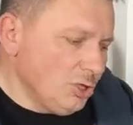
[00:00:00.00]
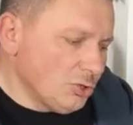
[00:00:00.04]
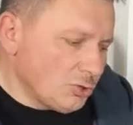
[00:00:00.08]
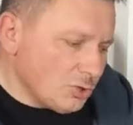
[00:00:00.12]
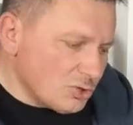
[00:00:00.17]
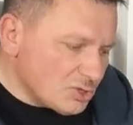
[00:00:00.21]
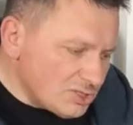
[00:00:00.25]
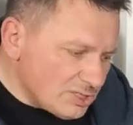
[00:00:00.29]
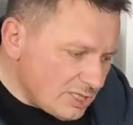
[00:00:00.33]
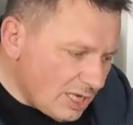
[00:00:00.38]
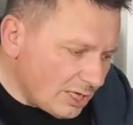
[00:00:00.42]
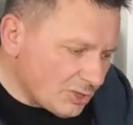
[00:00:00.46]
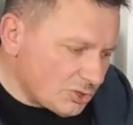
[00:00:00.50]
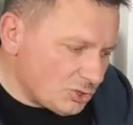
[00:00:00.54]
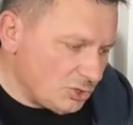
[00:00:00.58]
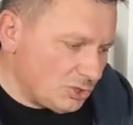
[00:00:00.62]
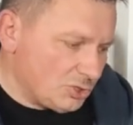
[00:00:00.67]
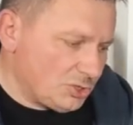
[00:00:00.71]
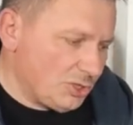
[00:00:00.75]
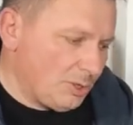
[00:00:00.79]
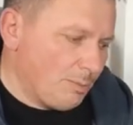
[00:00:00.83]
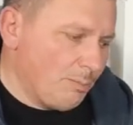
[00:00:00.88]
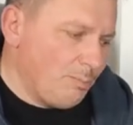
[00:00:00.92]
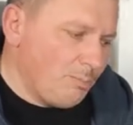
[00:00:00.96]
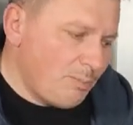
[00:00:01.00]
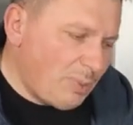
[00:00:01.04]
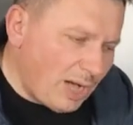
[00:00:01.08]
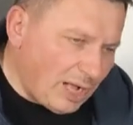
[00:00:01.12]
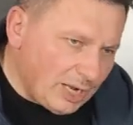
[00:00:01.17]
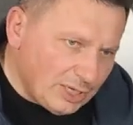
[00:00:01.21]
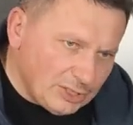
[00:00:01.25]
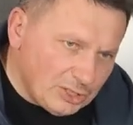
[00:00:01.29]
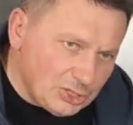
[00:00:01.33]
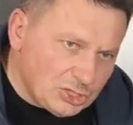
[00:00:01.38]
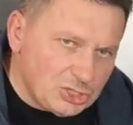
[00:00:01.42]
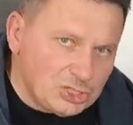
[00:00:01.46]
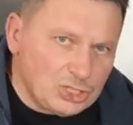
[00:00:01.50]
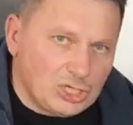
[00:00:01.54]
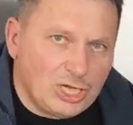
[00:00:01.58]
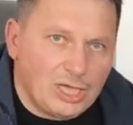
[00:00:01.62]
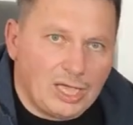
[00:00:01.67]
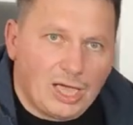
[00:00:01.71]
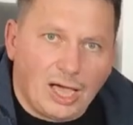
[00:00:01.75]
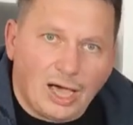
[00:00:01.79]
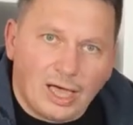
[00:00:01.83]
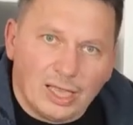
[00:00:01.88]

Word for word: To znaczy się, pali się,